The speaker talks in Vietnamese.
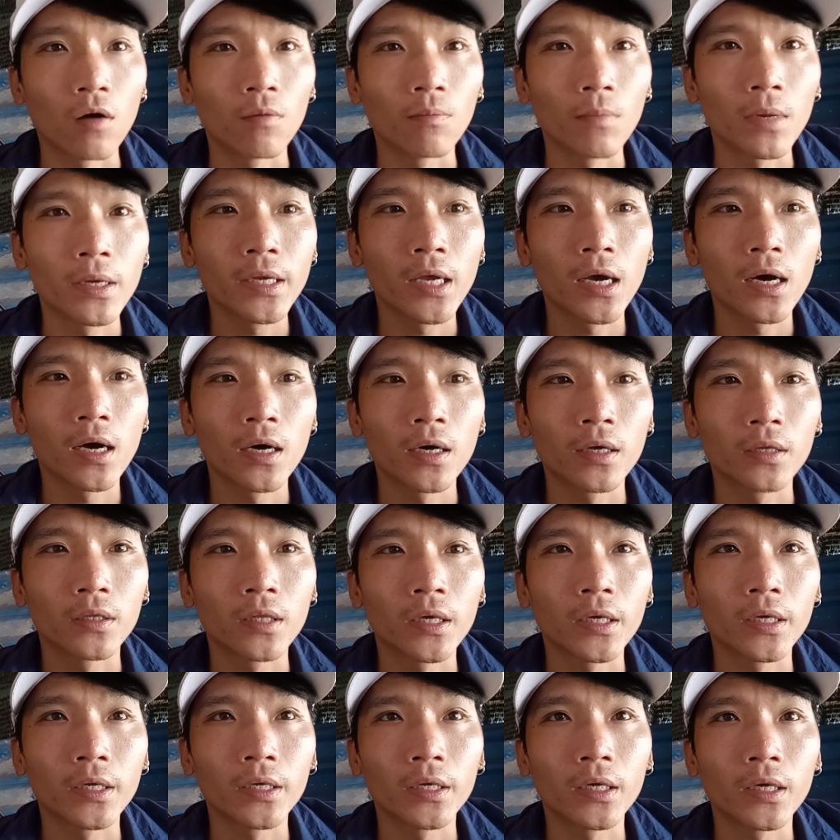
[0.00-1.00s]
còn bây
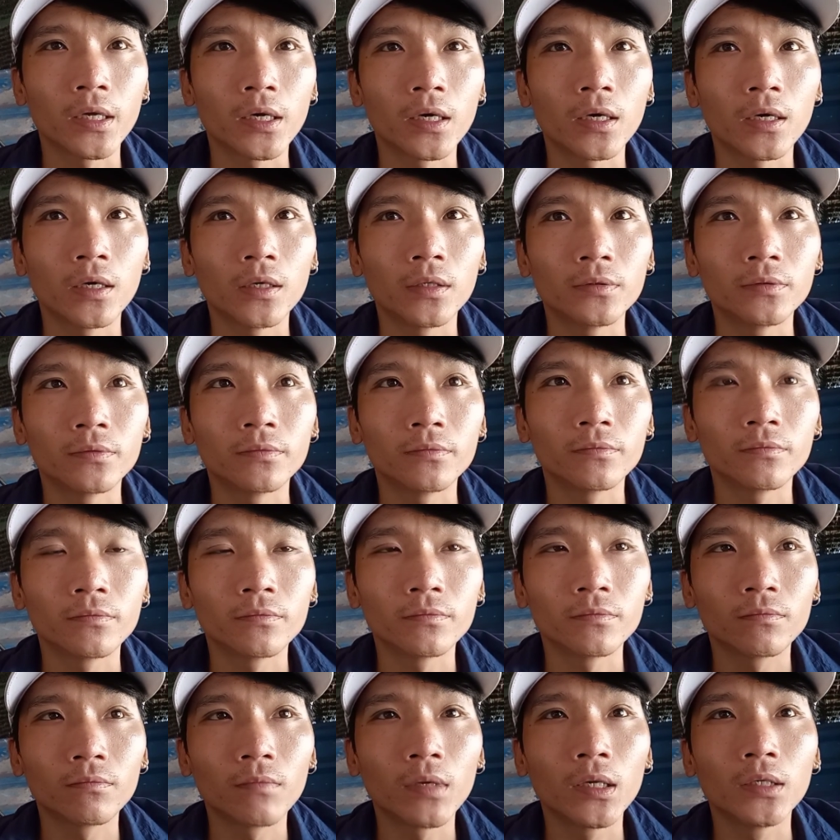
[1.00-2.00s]
giờ thì ờ,
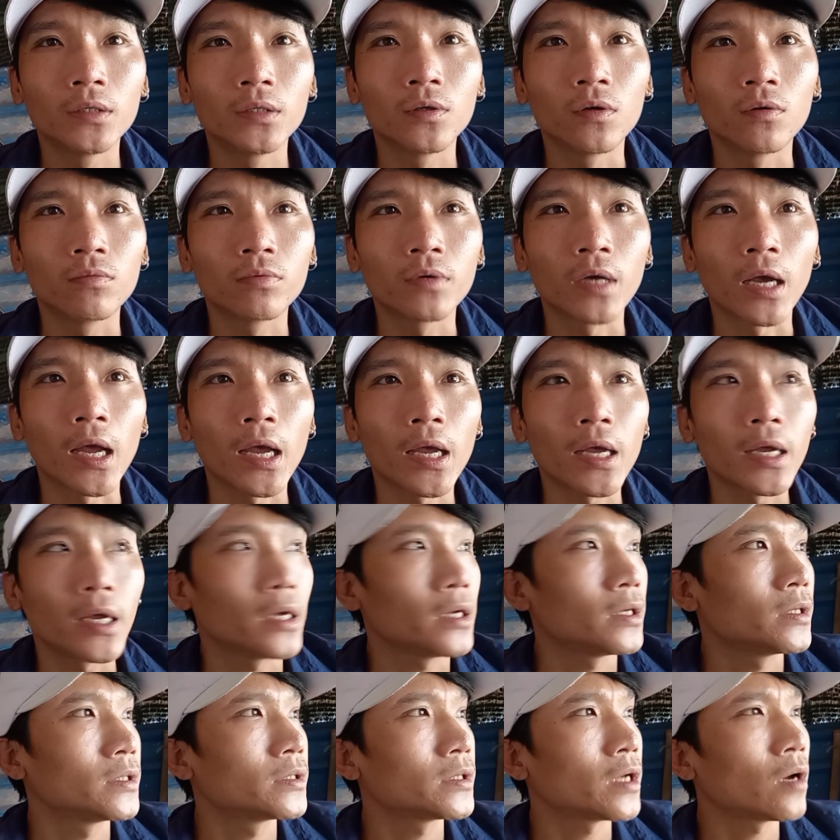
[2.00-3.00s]
mình cũng
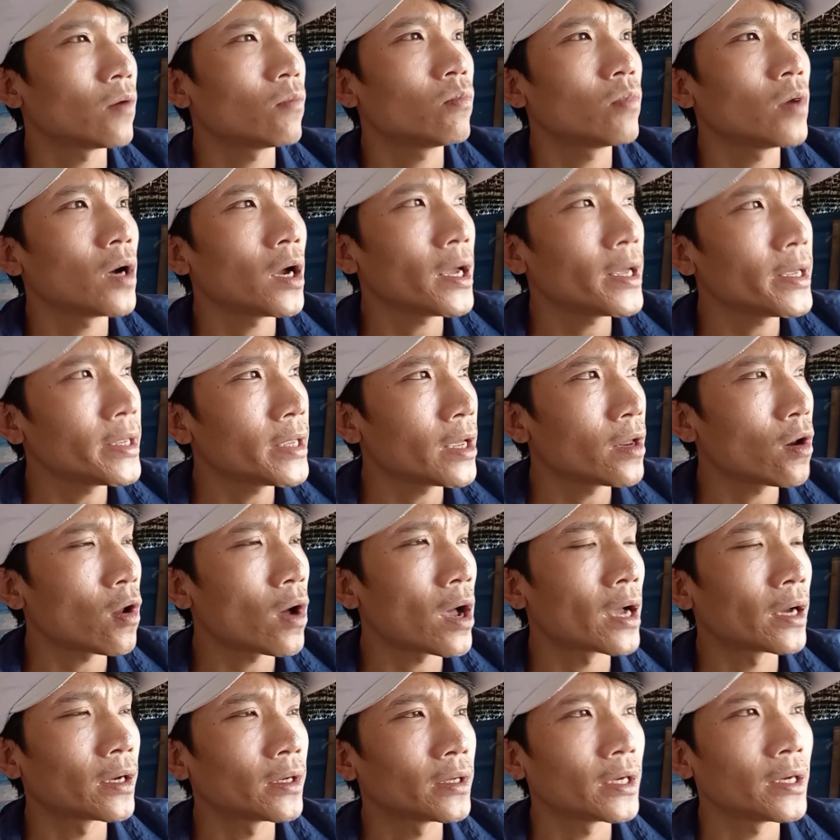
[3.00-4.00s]
kể xong cái giai
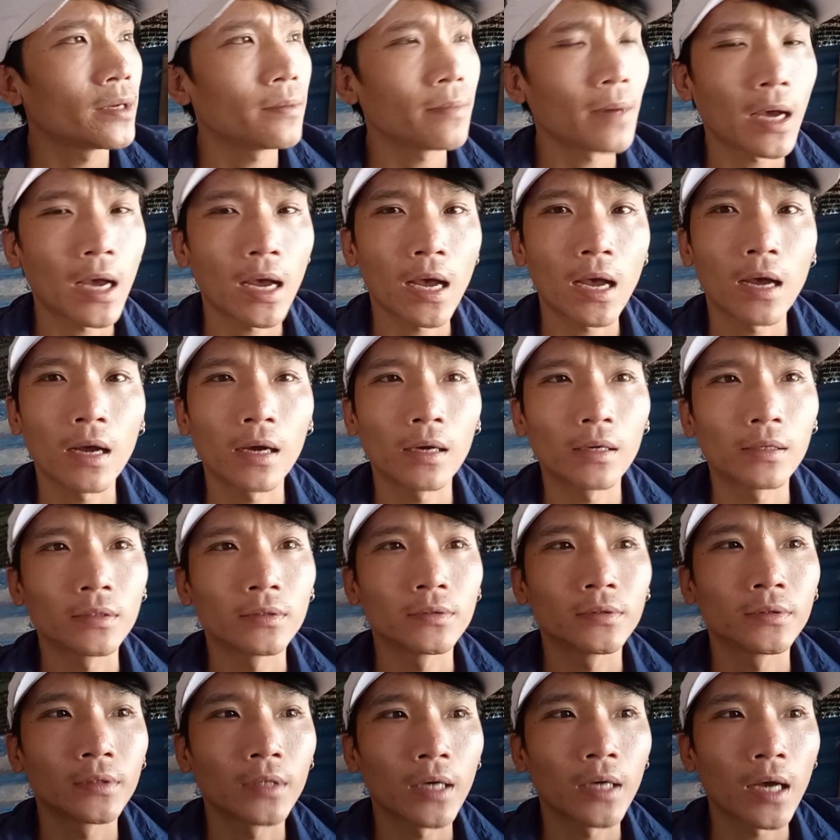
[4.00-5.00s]
đoạn khi mà
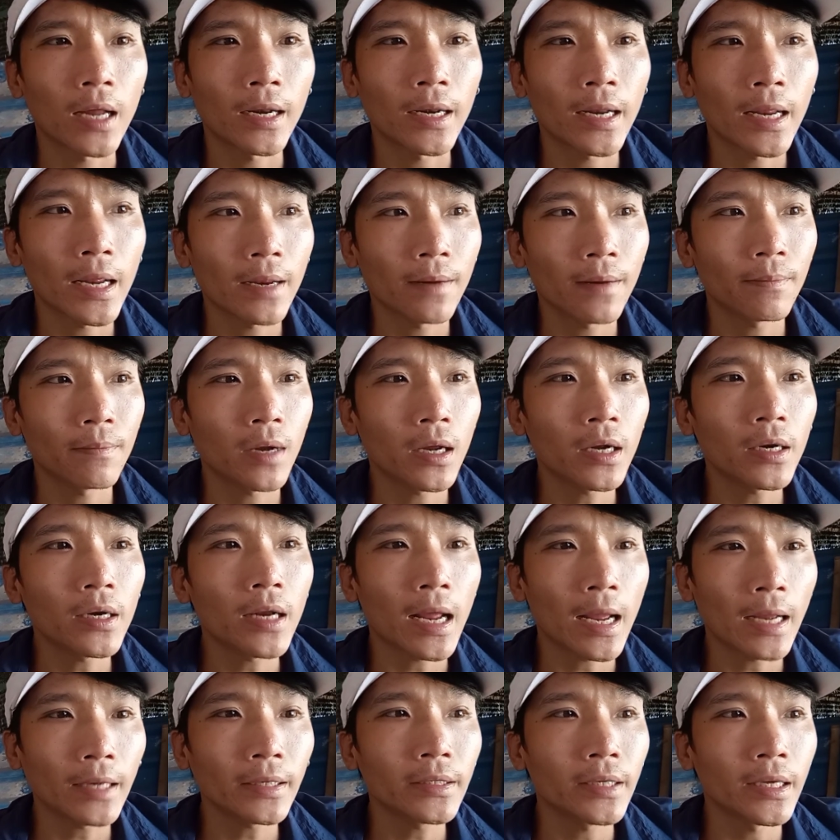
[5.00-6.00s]
anh em
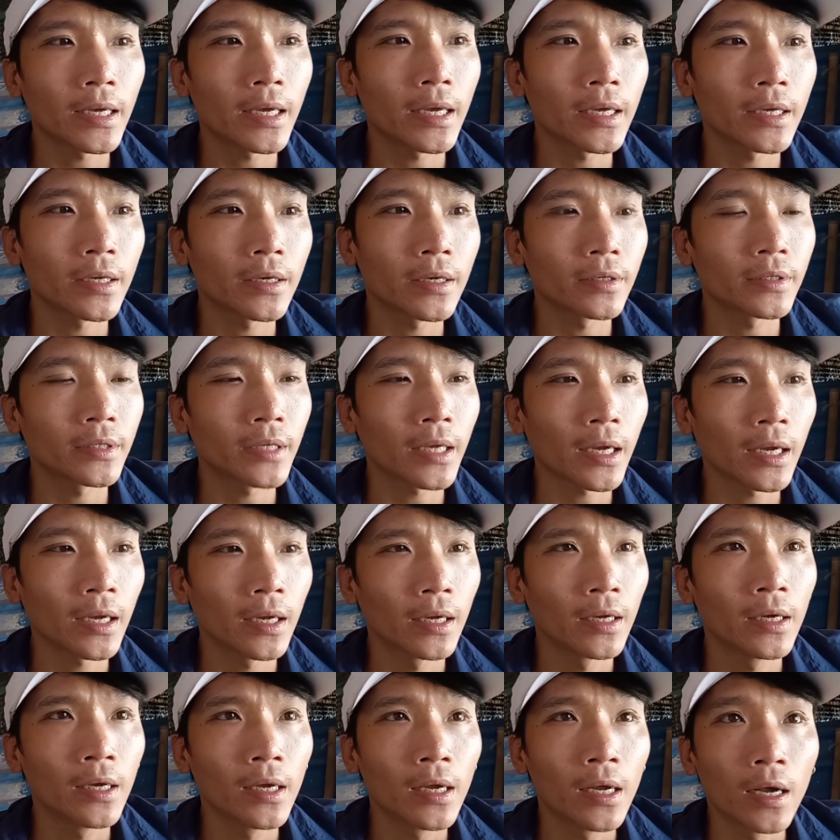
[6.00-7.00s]
hết án về rồi
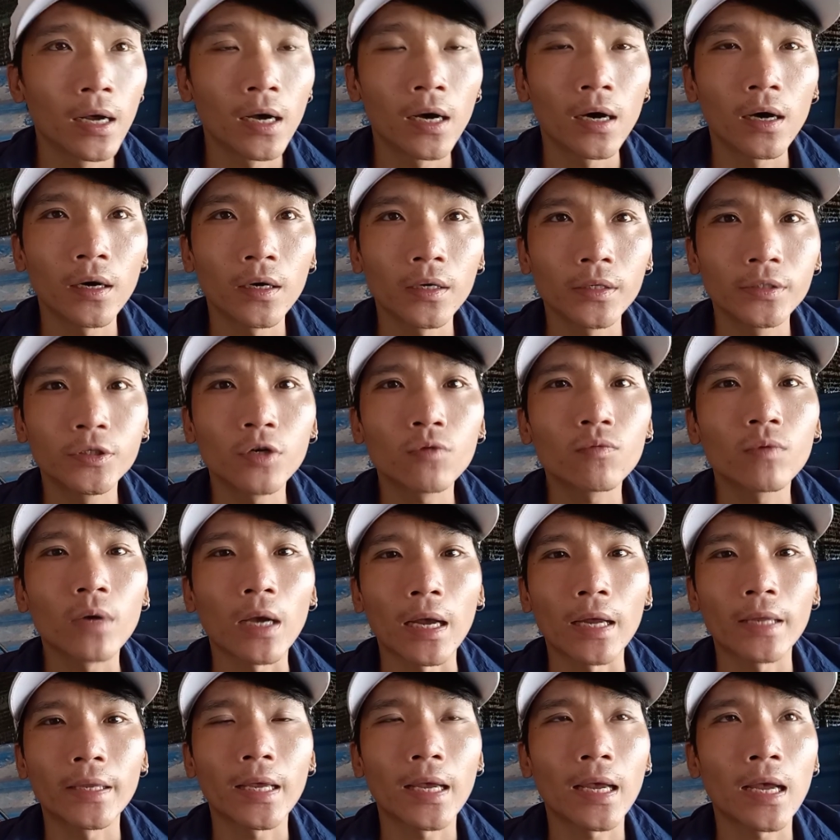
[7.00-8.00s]
nha thôi
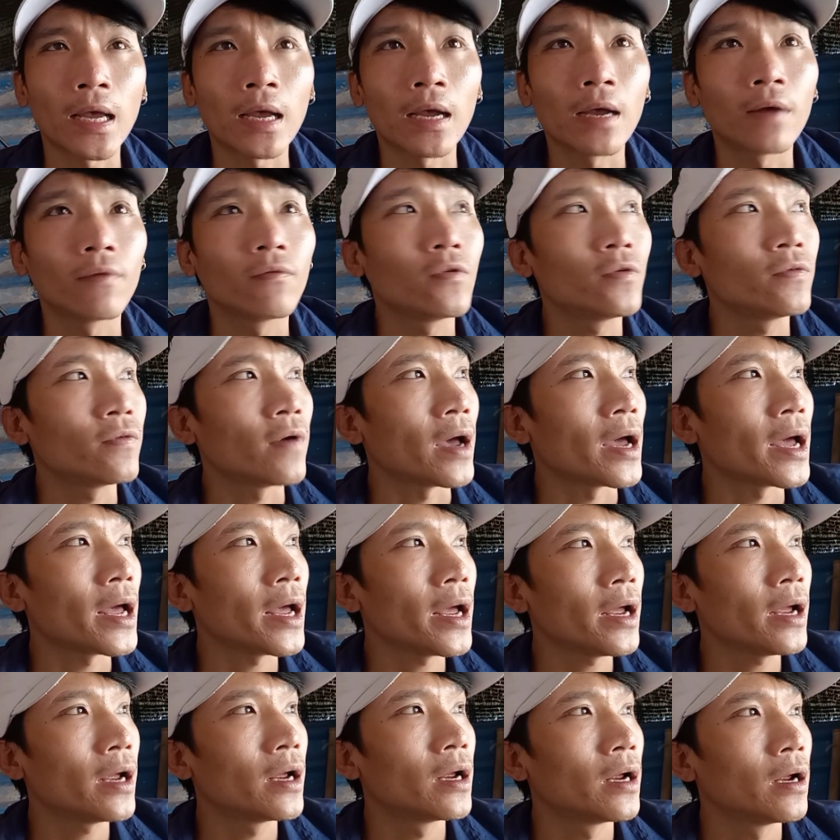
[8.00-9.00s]
chúc cả nhà vui
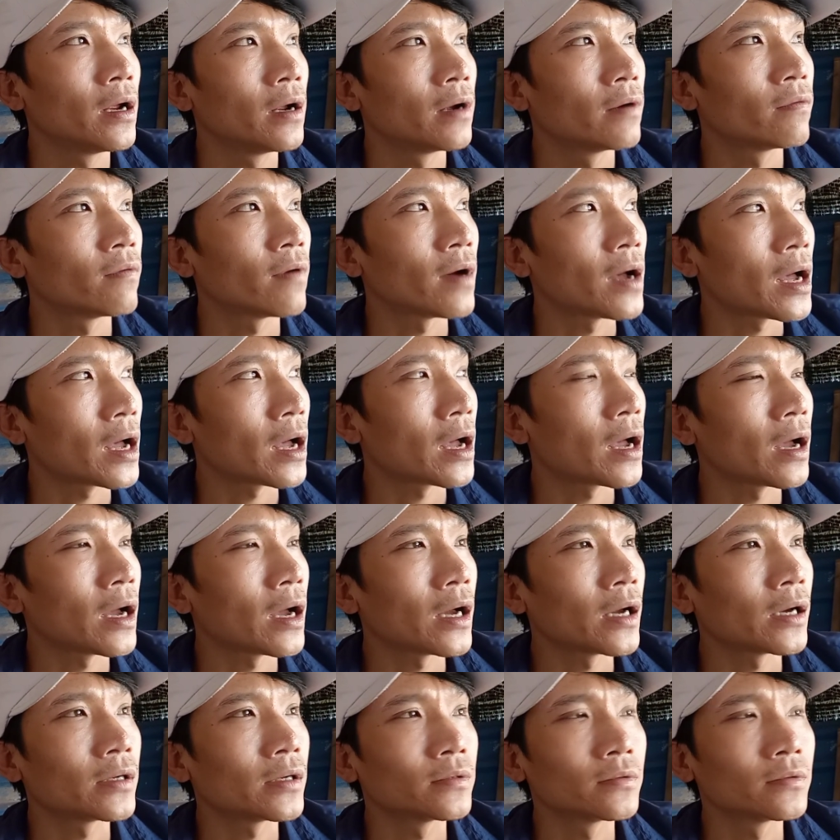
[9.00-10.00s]
vẻ
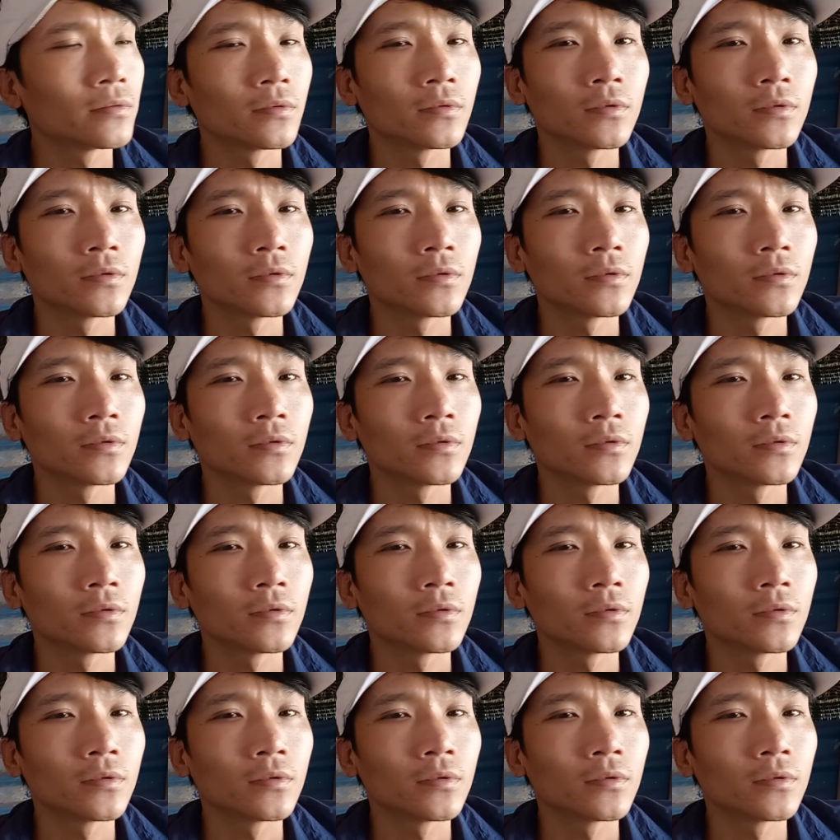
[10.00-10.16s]
và